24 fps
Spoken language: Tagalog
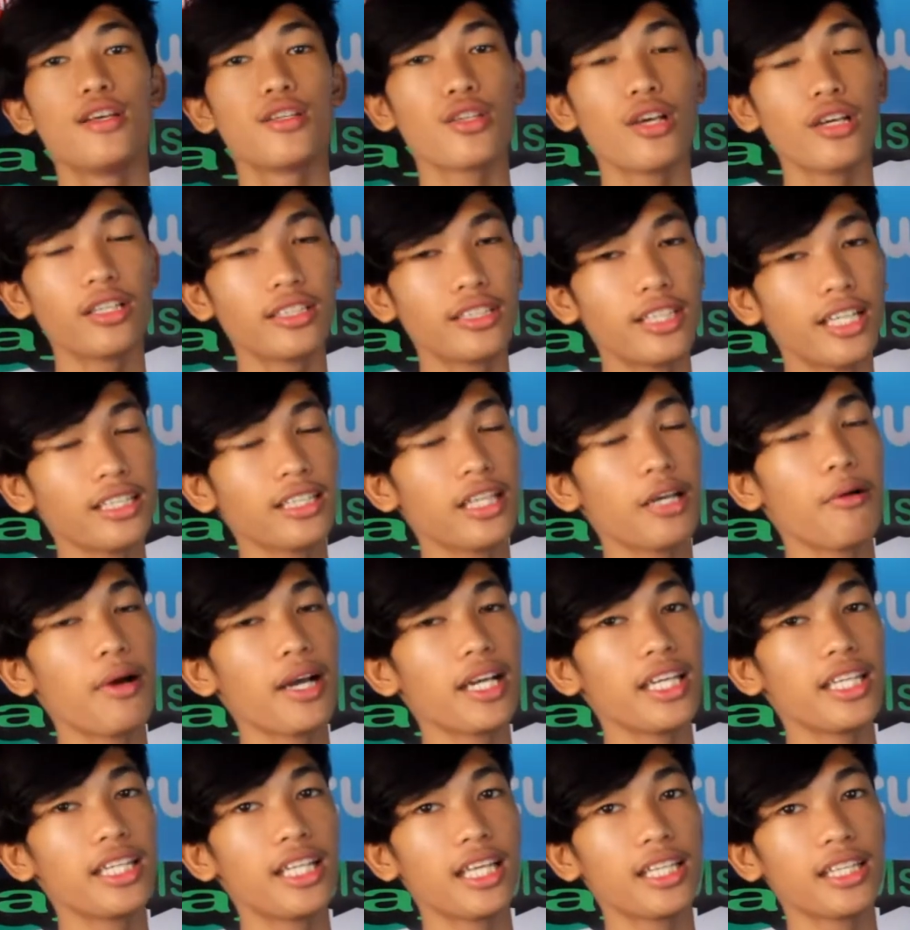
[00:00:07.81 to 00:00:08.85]
So ang
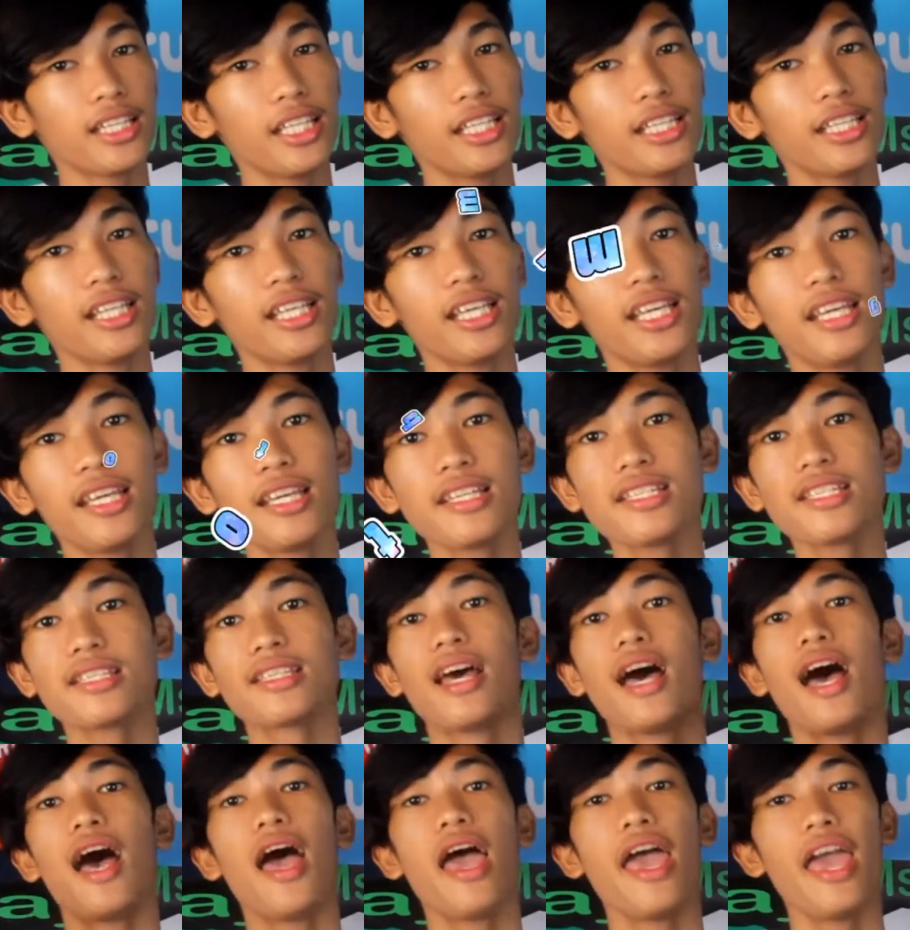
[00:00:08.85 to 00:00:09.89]
tatawagin natin
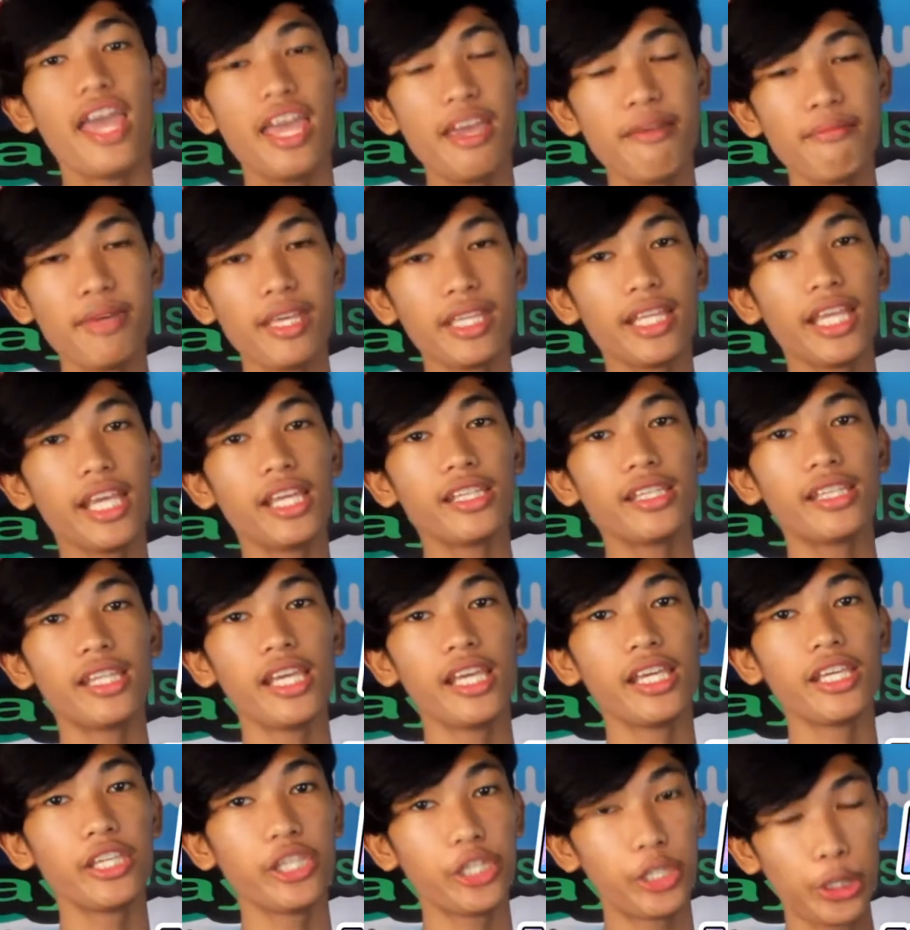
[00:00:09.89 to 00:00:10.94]
is
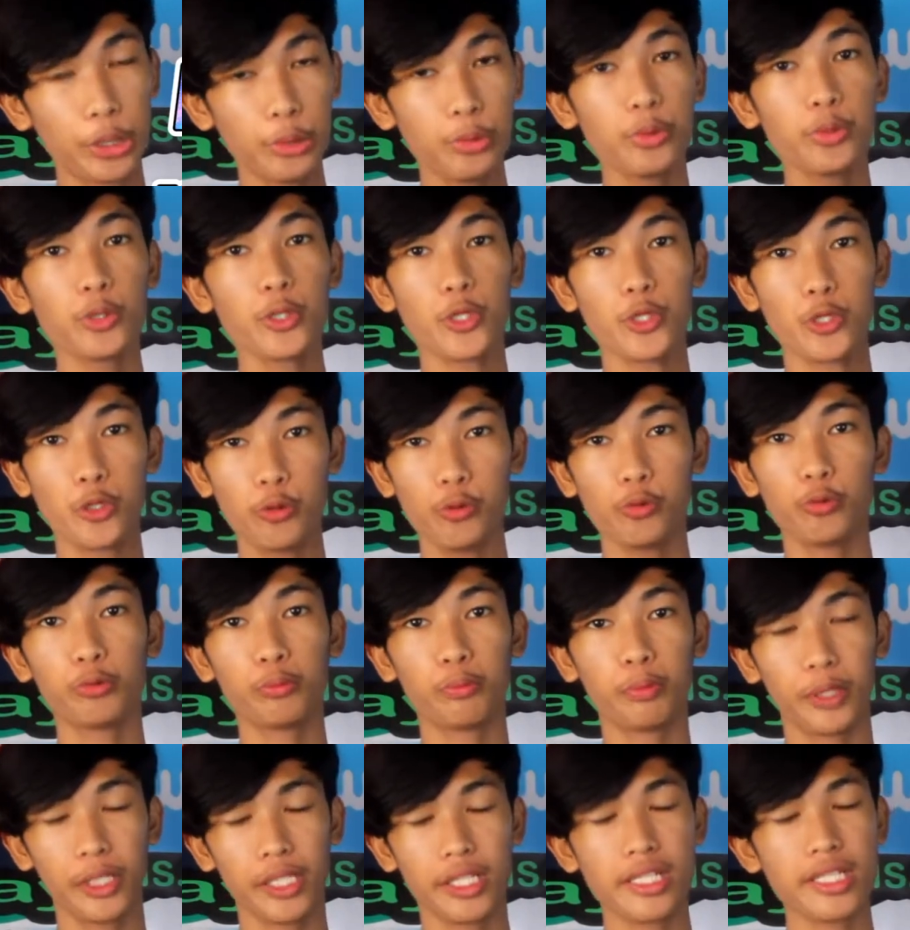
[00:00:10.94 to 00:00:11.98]
imitating
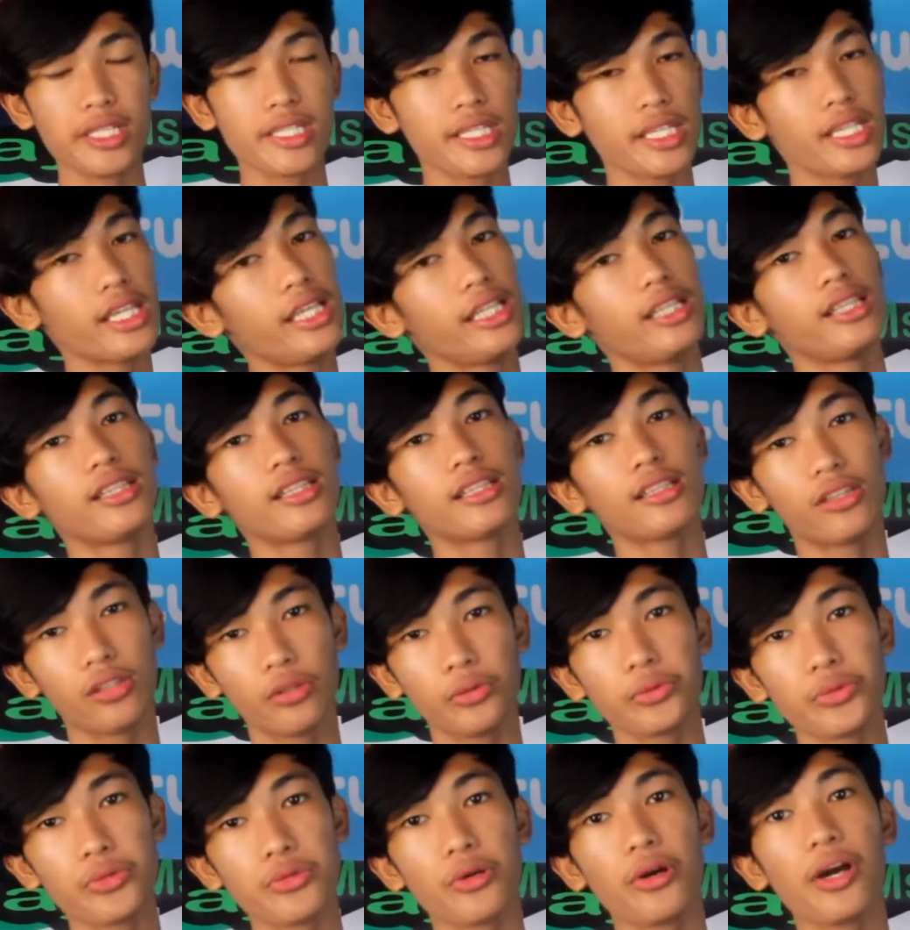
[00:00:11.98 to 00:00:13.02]
YouTubers
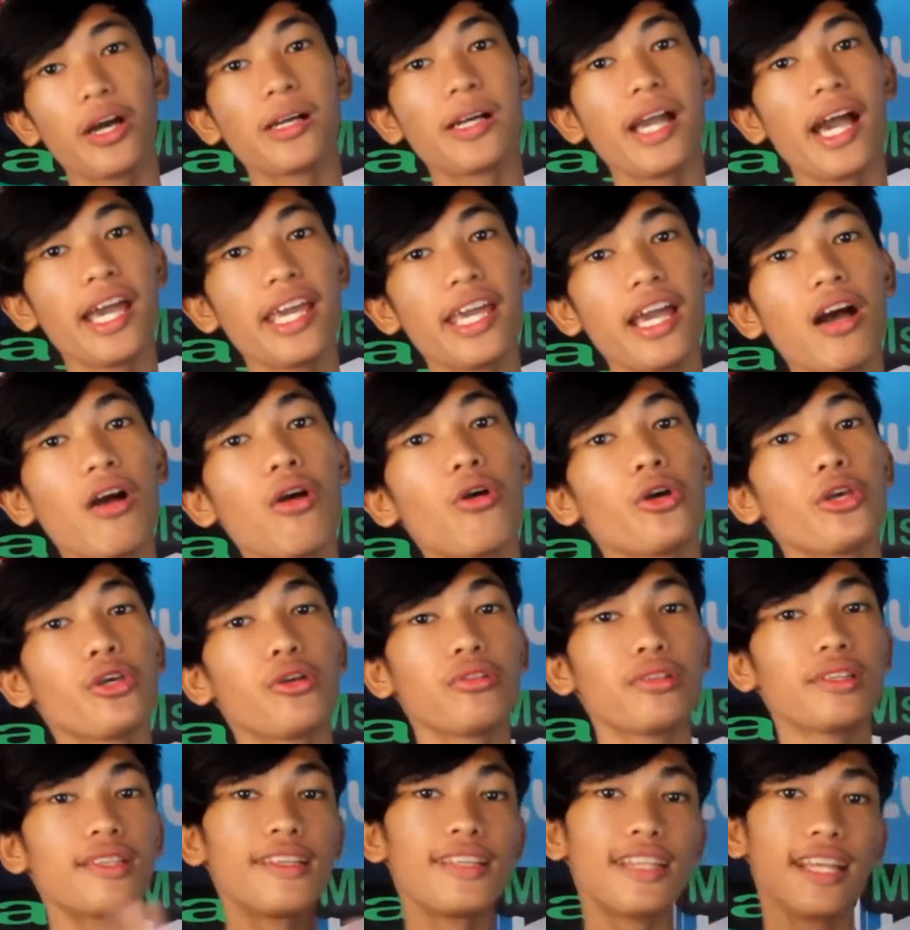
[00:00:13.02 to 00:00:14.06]
intro. So kagaya ko,
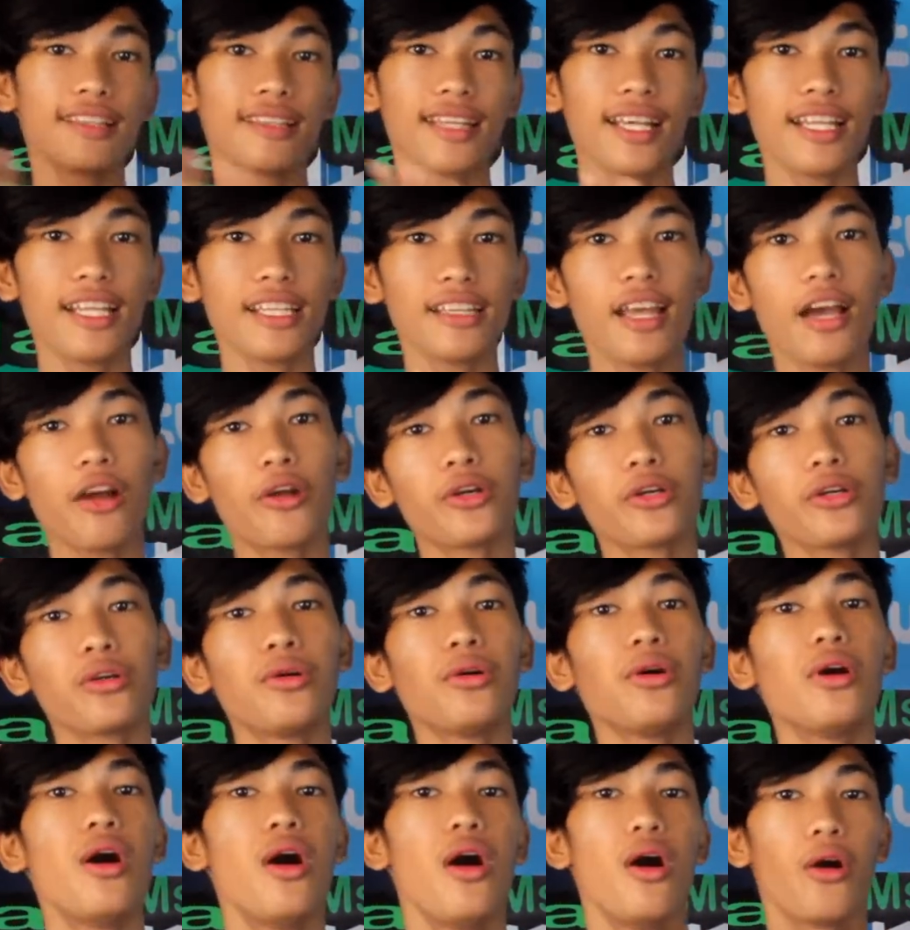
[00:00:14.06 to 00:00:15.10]
yung sinasalita or
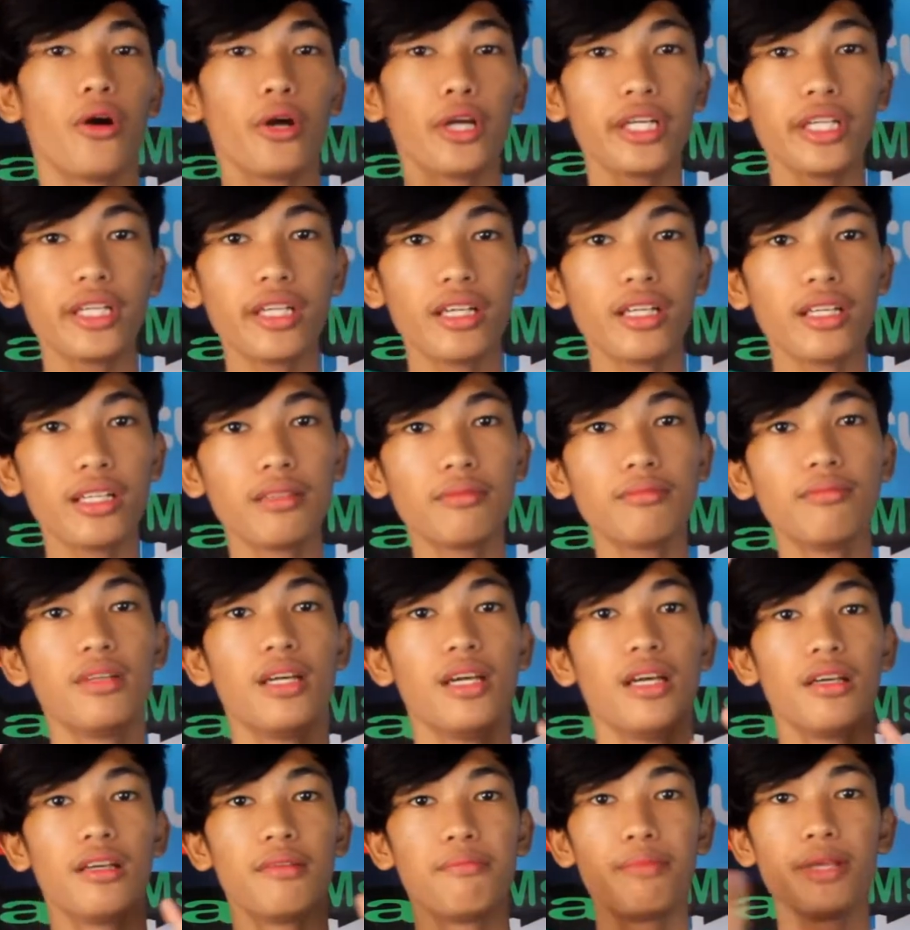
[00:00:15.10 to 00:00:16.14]
ko, or um,
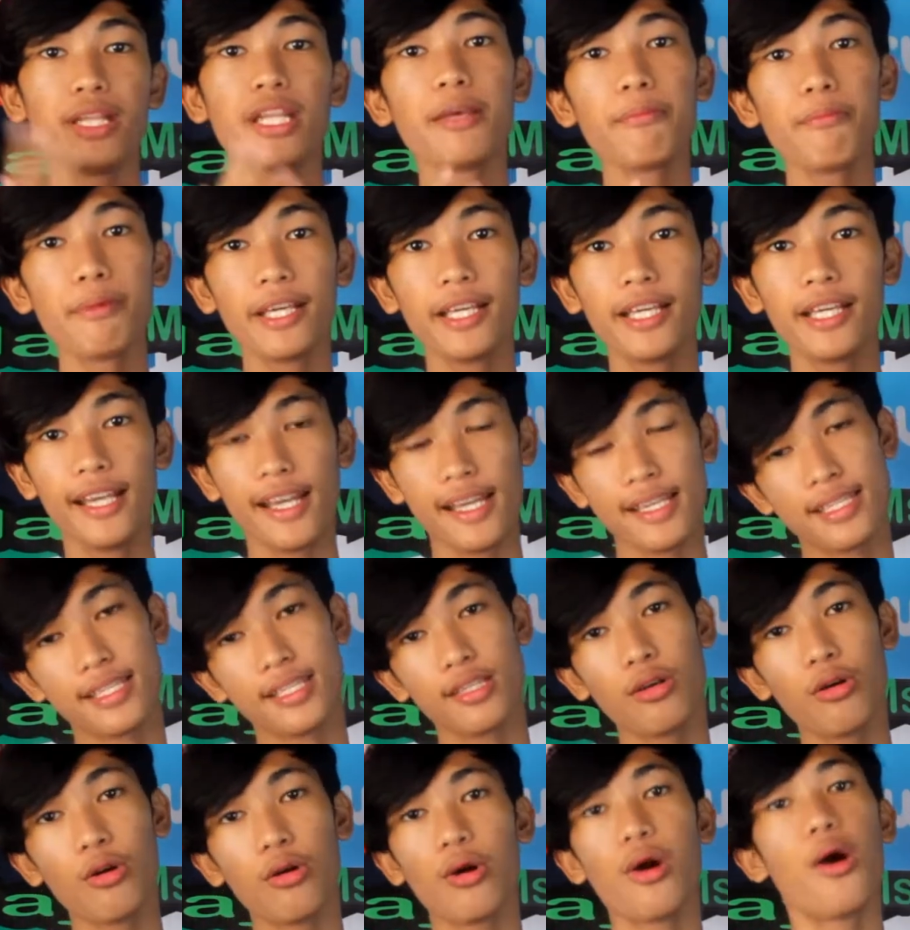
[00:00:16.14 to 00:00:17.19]

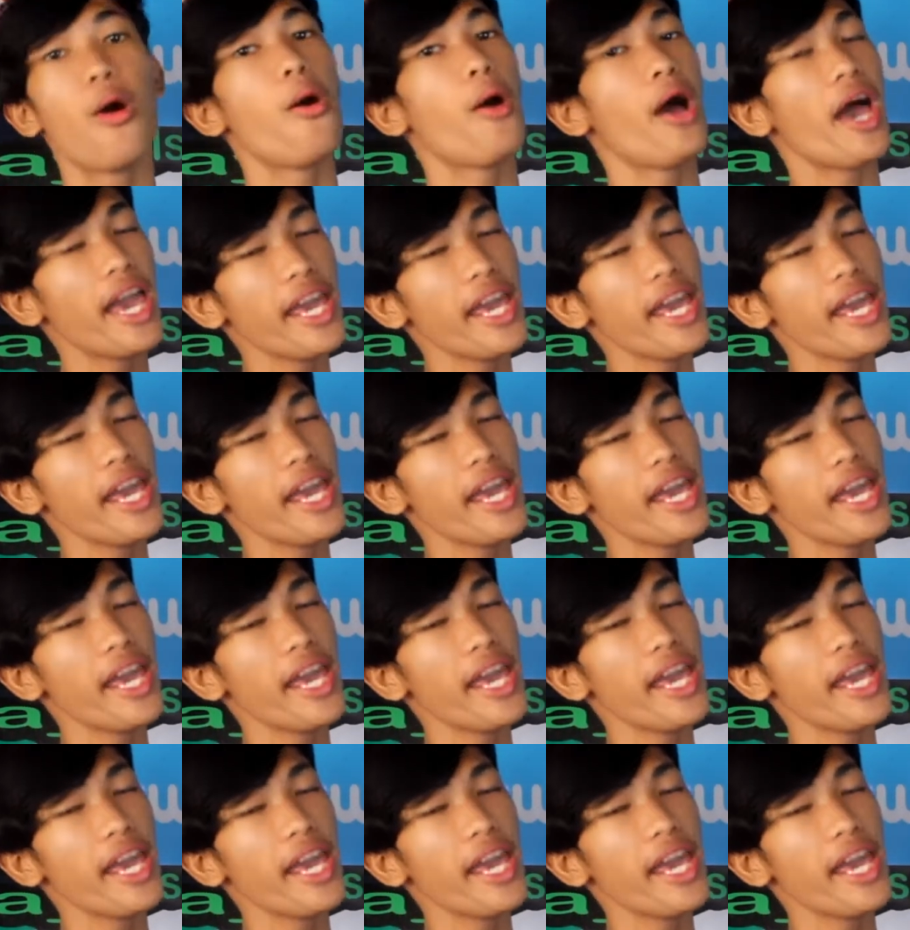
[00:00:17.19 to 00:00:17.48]
binibigkas ko.